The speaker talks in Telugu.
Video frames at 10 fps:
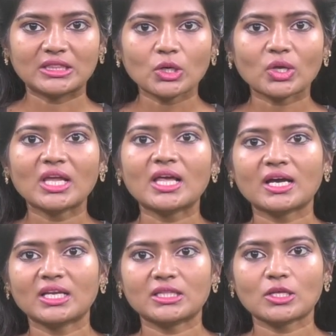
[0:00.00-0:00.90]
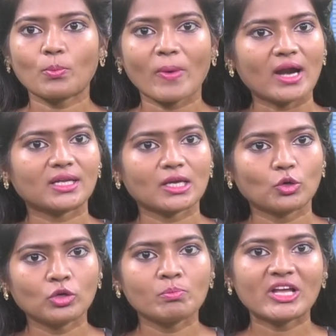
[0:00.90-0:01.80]
ఇద్దరు కీలక నేతలు
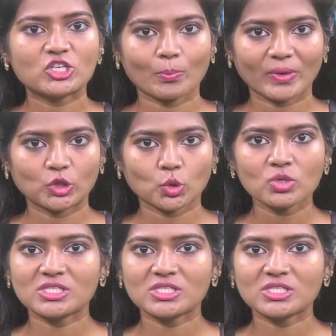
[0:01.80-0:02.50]
పార్టీకి గుడ్ బై చెప్పేందుకు